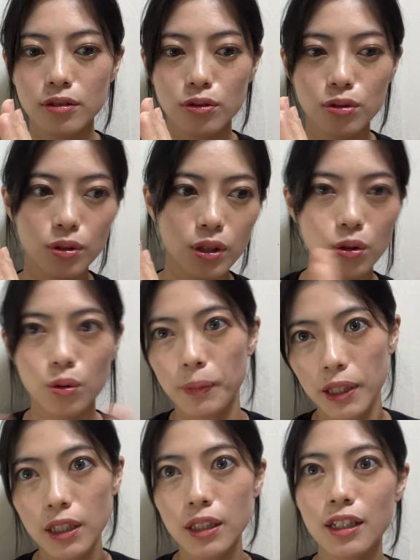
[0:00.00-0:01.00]
それを
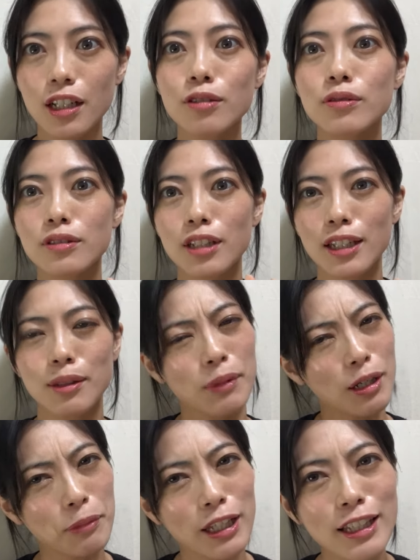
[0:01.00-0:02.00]
真似て描くだけ、
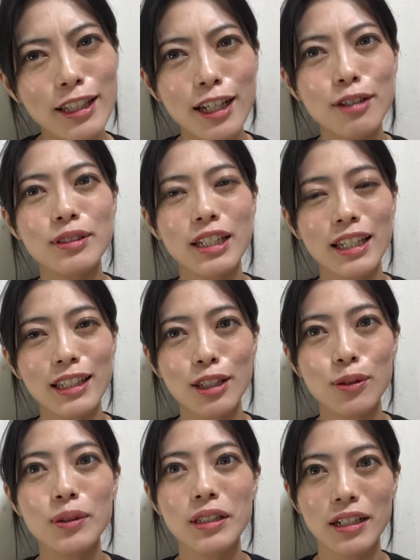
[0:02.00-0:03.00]
真似て描くだけっ
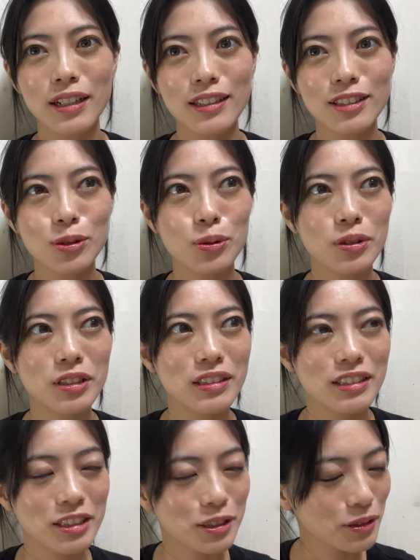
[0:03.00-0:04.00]
て言ったらちょっと
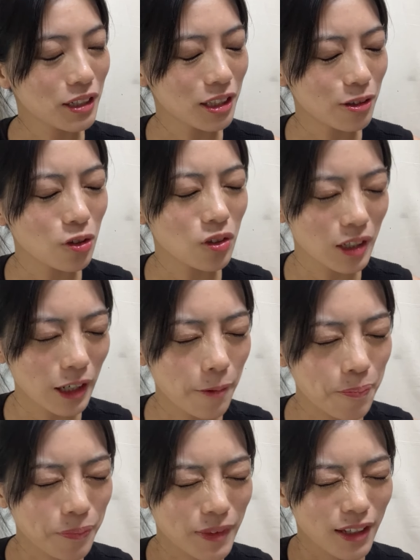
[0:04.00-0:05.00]
失礼というか、
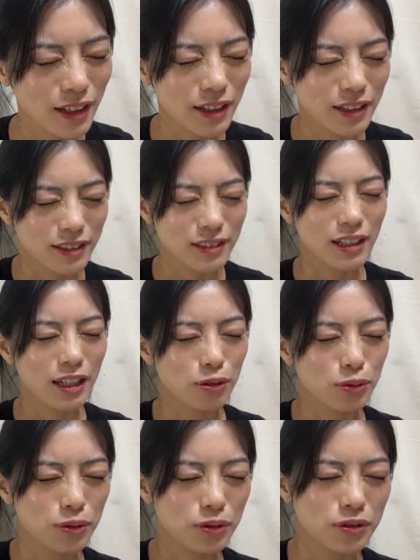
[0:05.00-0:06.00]

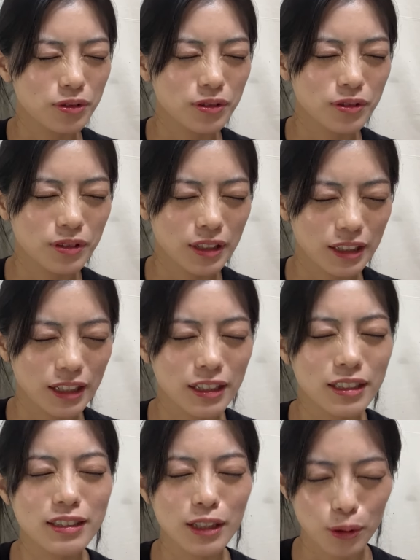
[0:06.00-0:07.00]
あれなん
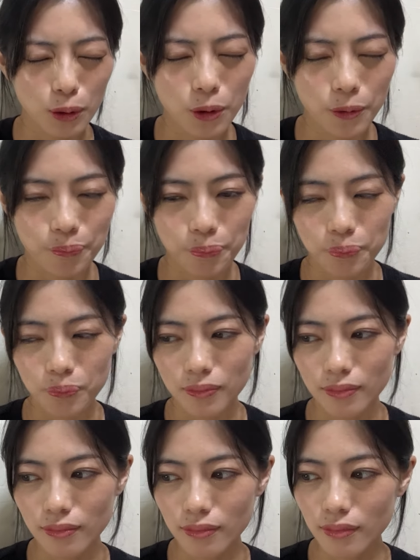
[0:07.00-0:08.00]
ですけど、
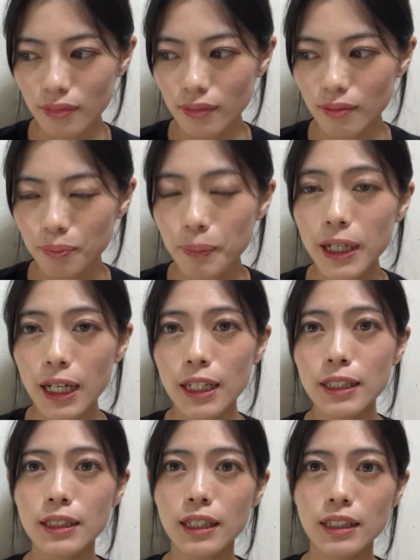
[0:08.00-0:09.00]

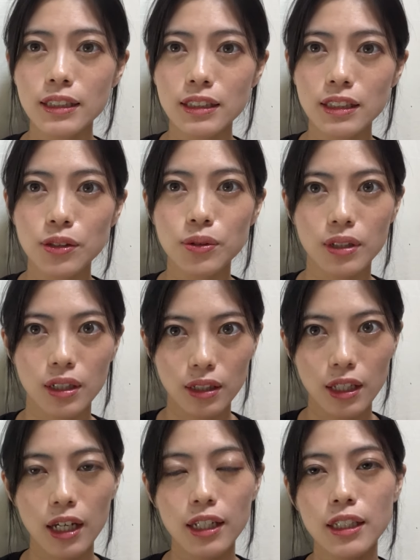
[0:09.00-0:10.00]
簡単っていうか、
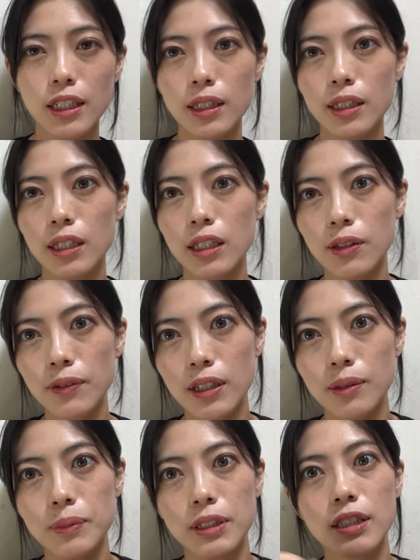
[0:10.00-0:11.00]
アイディア的に
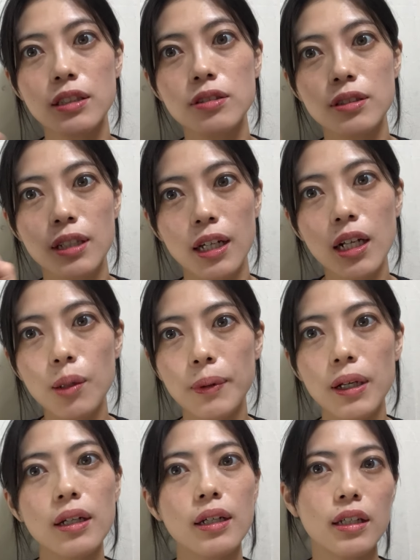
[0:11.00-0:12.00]
は、技術があれ
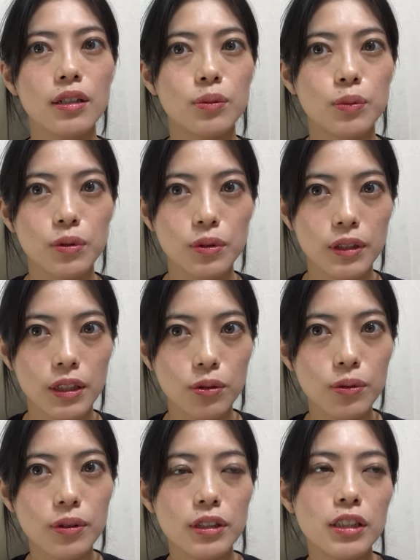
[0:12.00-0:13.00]
ば描けるものだ
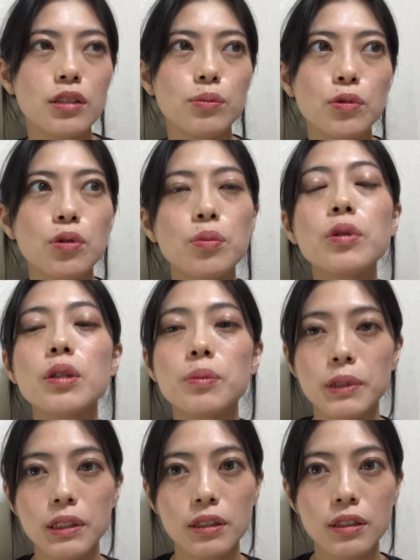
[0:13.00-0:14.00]
と私も思い
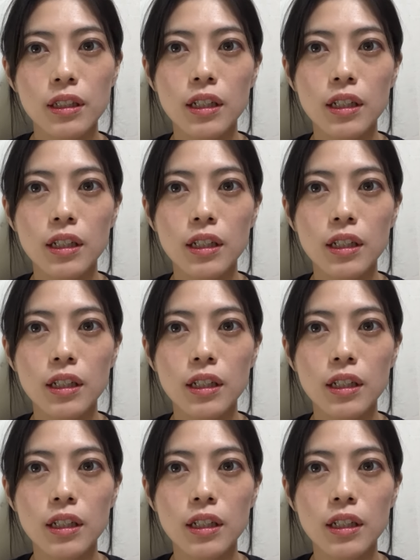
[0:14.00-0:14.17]
ます。